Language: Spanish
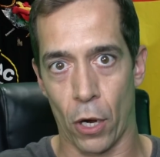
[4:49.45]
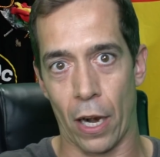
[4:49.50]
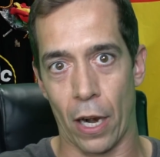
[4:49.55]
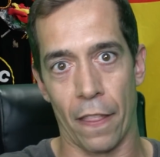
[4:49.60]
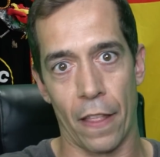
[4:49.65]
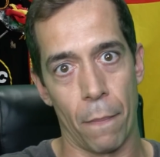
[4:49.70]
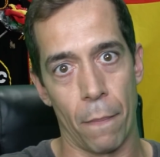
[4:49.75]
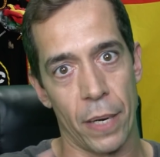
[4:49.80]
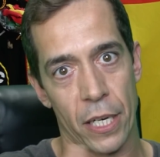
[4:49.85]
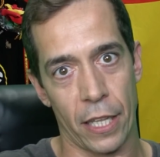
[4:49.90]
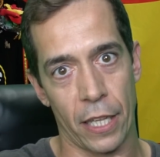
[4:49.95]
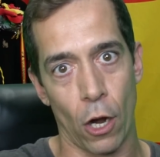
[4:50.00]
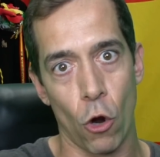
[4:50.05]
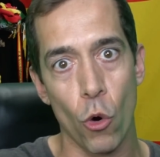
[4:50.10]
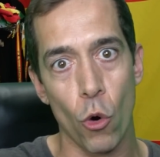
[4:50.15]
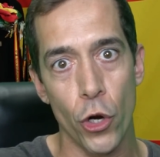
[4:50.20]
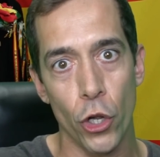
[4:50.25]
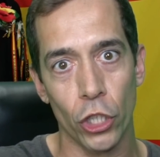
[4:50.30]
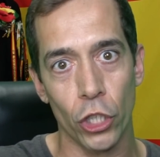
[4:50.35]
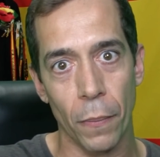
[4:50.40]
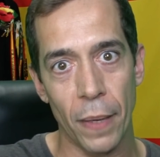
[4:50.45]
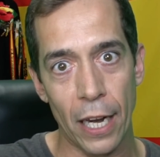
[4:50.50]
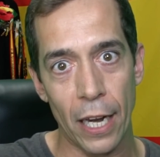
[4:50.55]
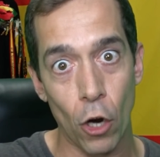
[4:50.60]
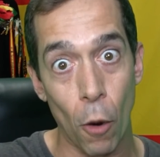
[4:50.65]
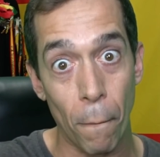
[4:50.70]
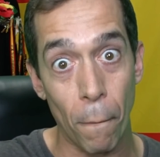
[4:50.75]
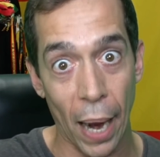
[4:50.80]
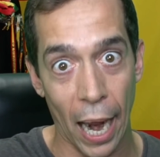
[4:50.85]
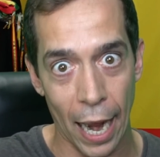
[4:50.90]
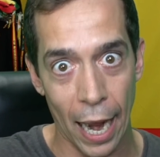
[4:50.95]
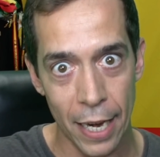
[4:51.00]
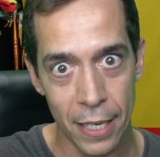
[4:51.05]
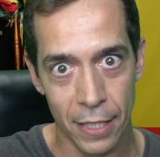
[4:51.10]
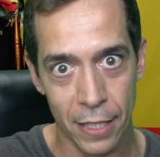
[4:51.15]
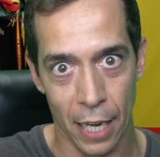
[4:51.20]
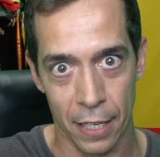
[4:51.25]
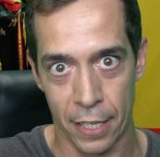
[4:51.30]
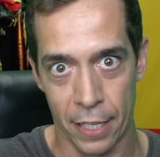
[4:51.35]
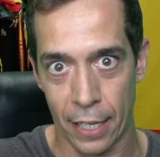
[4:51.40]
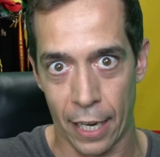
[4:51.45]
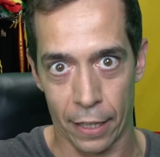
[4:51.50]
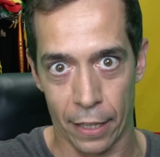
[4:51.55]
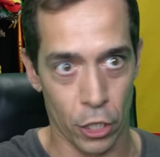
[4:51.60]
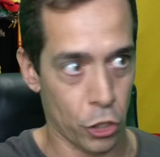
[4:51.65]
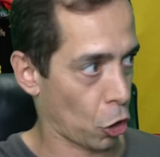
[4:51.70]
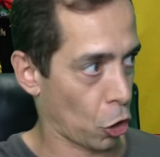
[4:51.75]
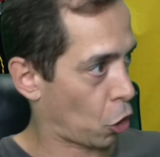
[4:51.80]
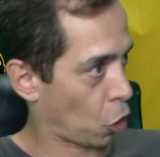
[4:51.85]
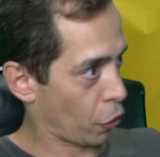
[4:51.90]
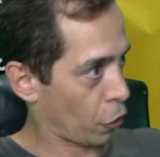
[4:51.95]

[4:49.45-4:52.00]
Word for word: pero la del mes de junio te viene con paga extra, así que he dicho,